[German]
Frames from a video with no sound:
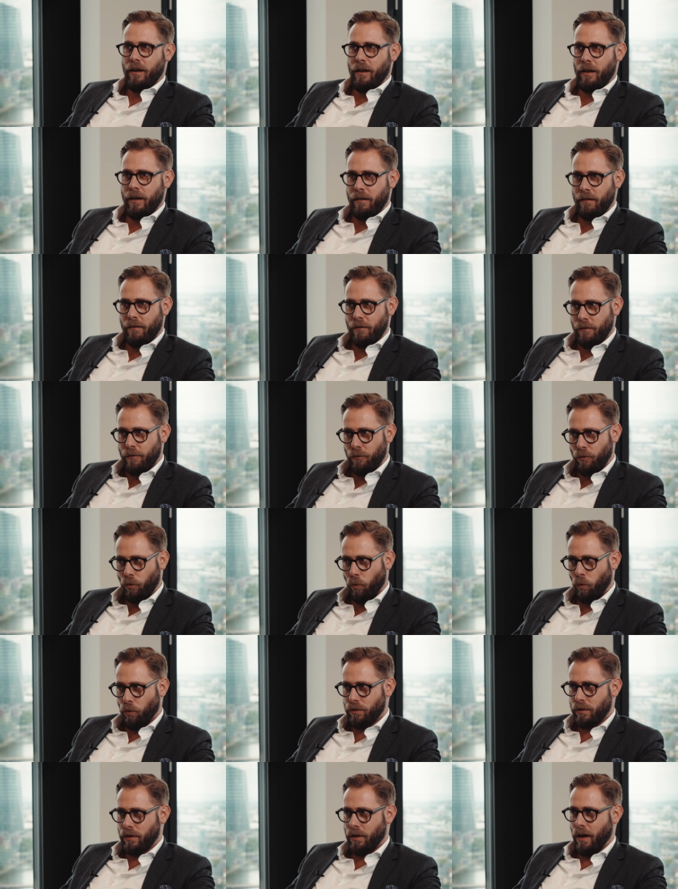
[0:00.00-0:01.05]
in
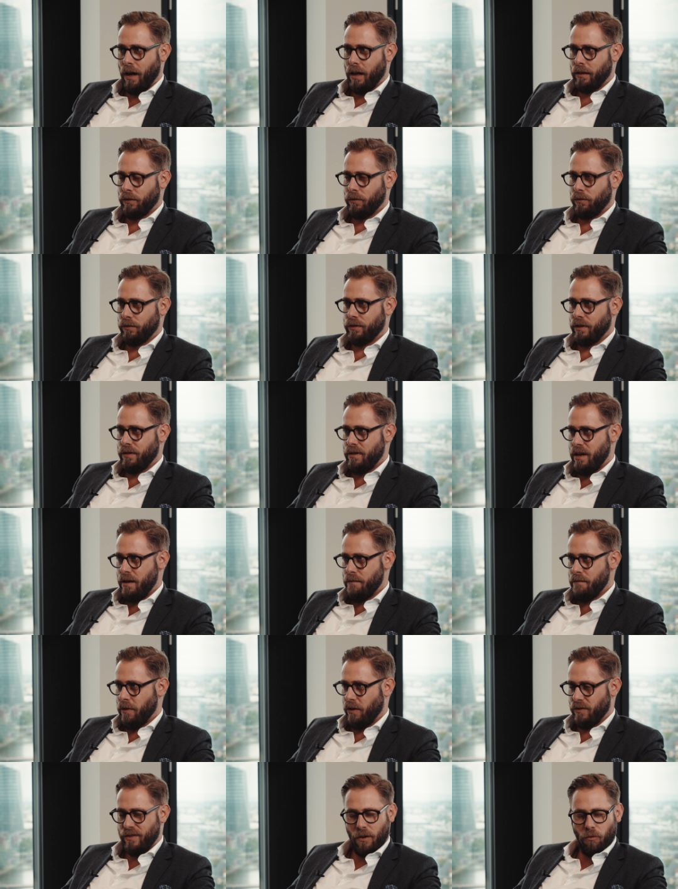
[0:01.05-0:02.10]
Not geratene
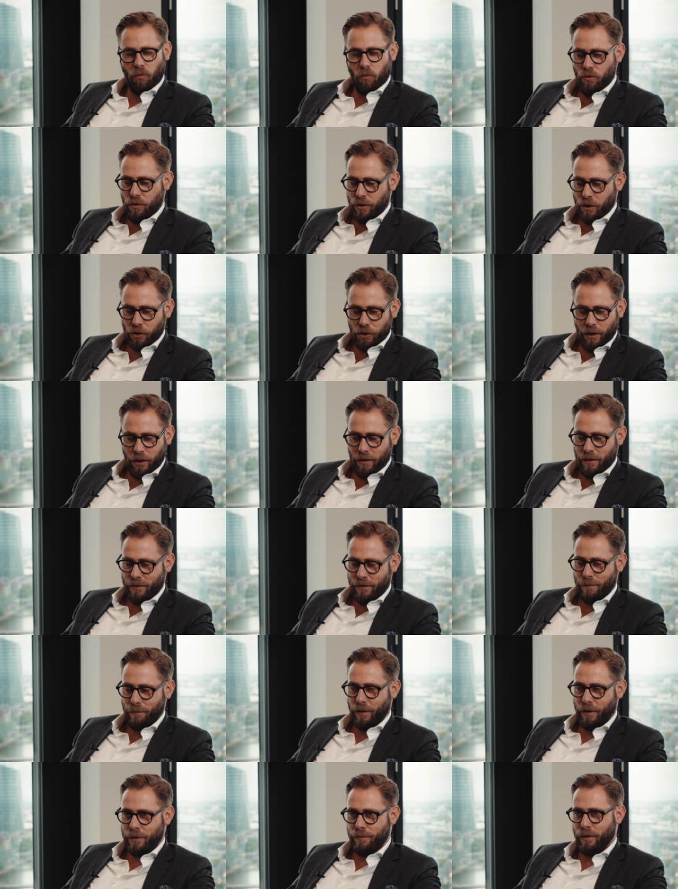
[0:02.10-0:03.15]
Unternehmen aus
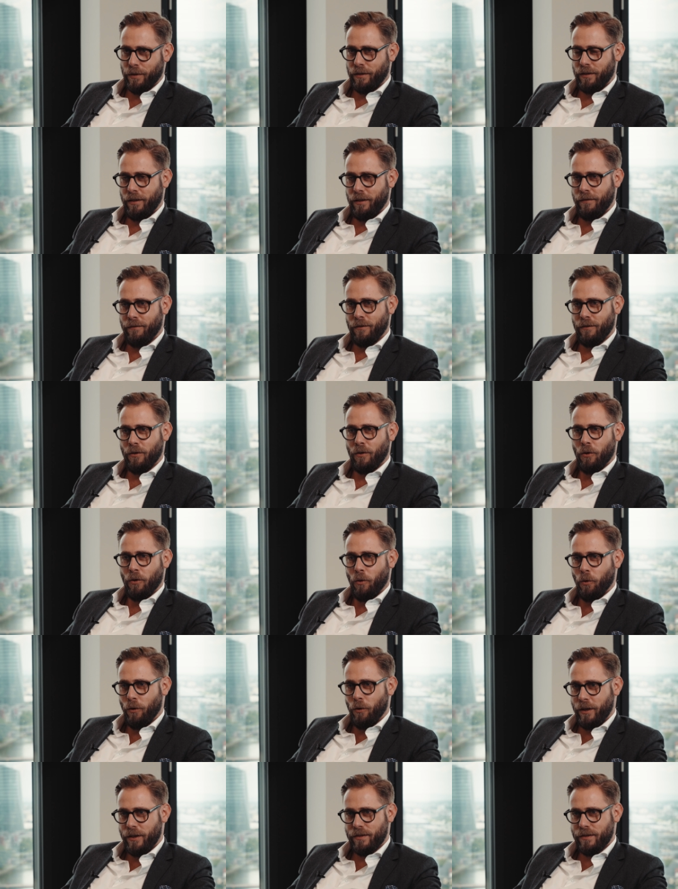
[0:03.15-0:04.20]
unterschiedlichsten Perspektiven
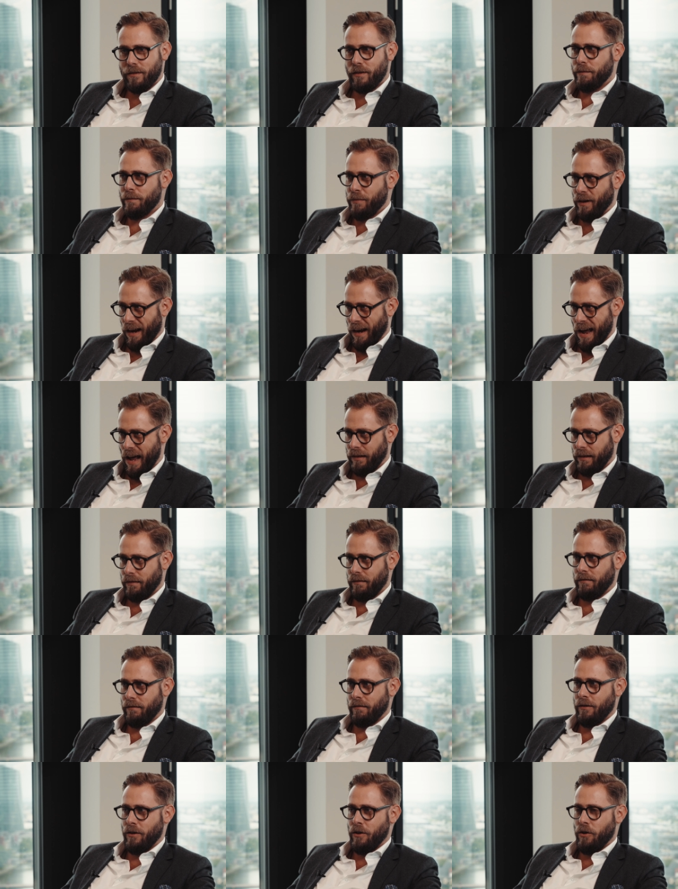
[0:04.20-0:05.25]
holistisch
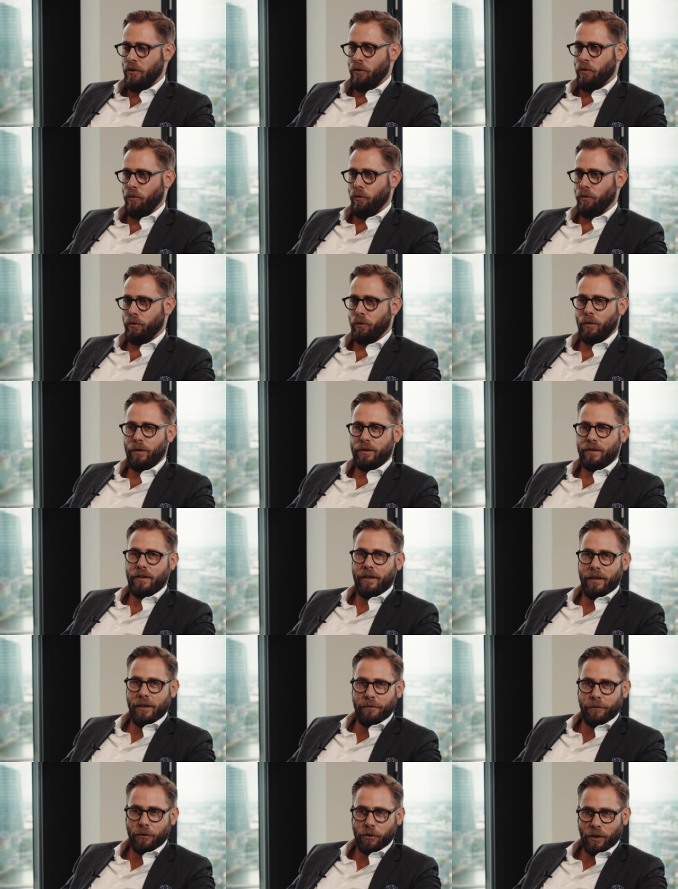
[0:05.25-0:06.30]
beraten und holistisch
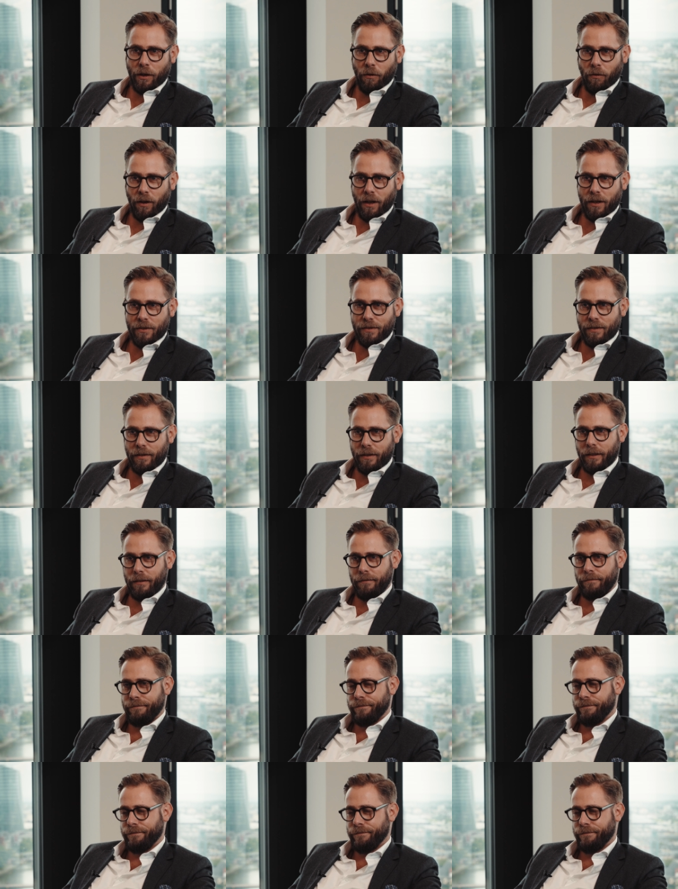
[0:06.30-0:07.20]
Hilfestellung leisten kann.